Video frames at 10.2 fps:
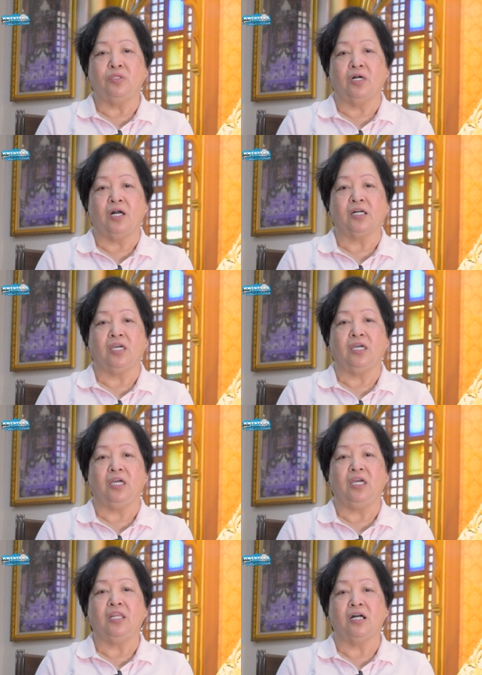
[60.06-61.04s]
ng aking
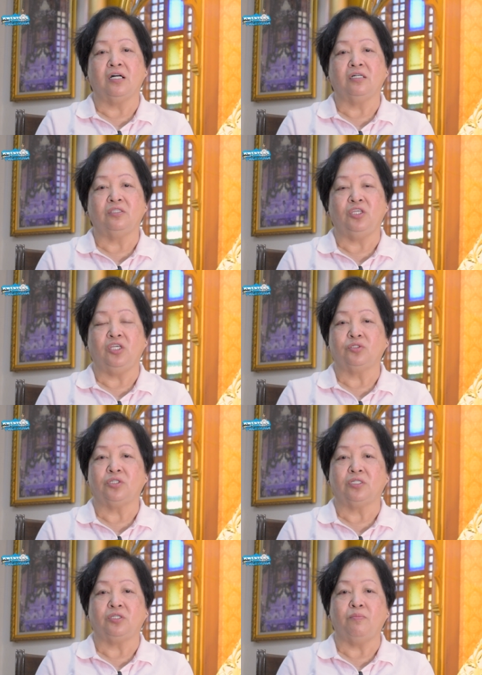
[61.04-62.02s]
inang dito
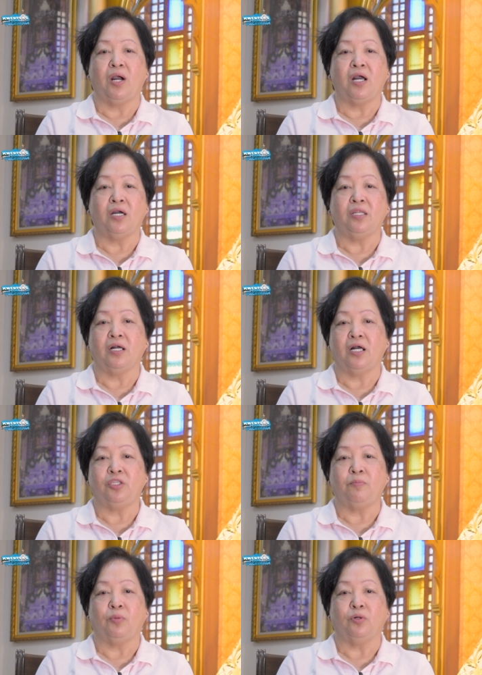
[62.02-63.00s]
sa simbahan ng
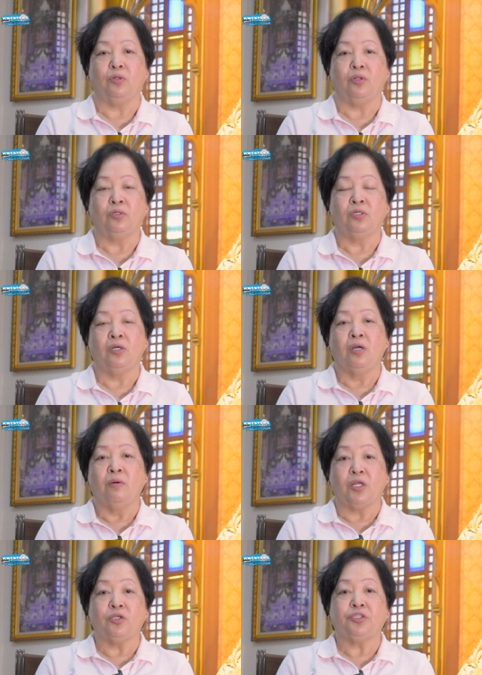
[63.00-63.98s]
Antipolo.
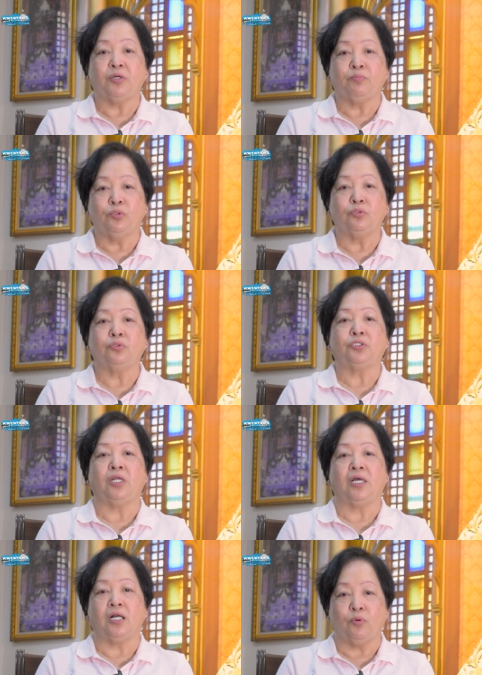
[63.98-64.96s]
Pero ta- puro
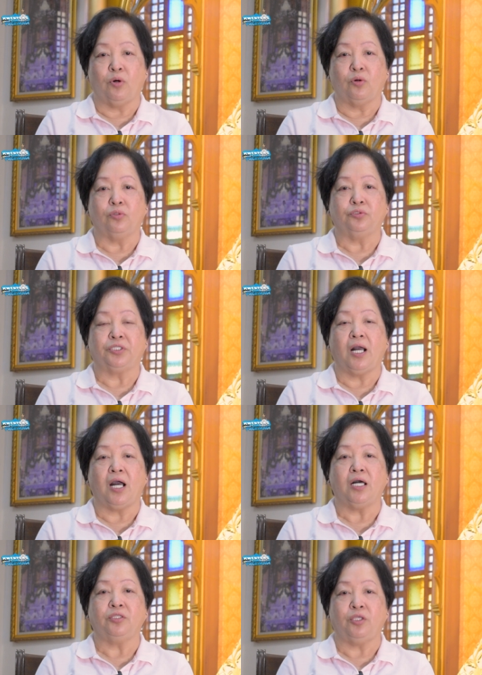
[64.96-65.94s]
talaga po akong
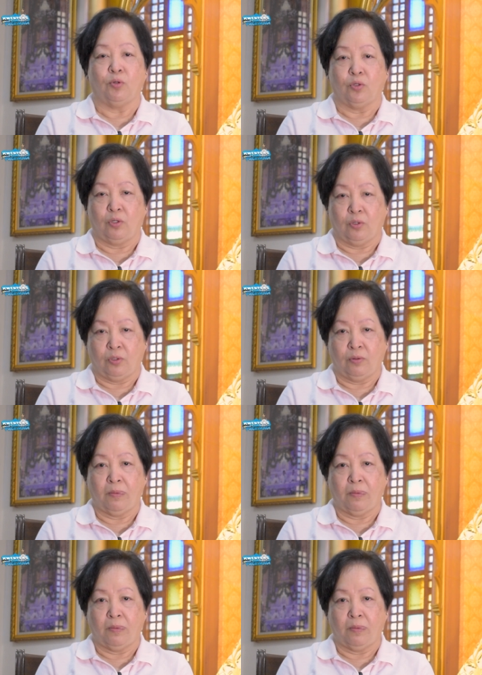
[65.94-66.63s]
taga-Antipolo.